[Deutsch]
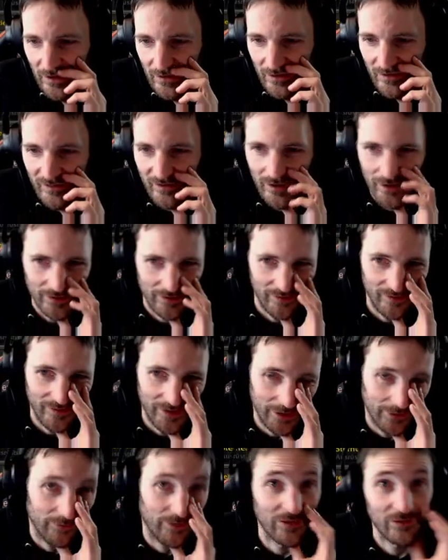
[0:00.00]
ist halt ein
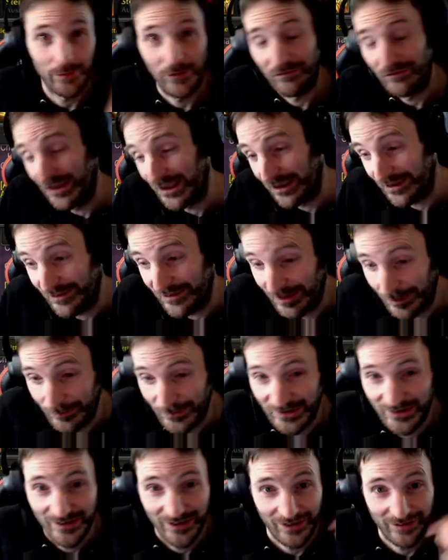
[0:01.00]
Set, was man wieder
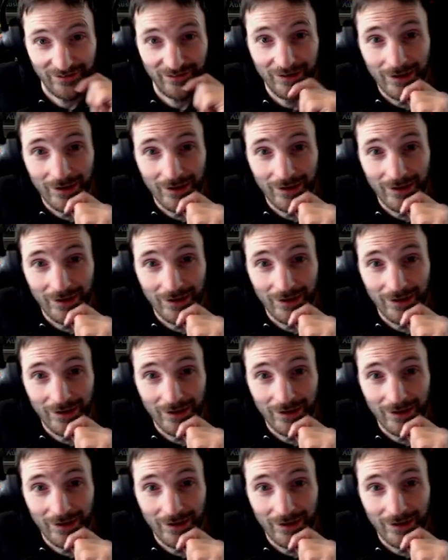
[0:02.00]
gesammelt hat,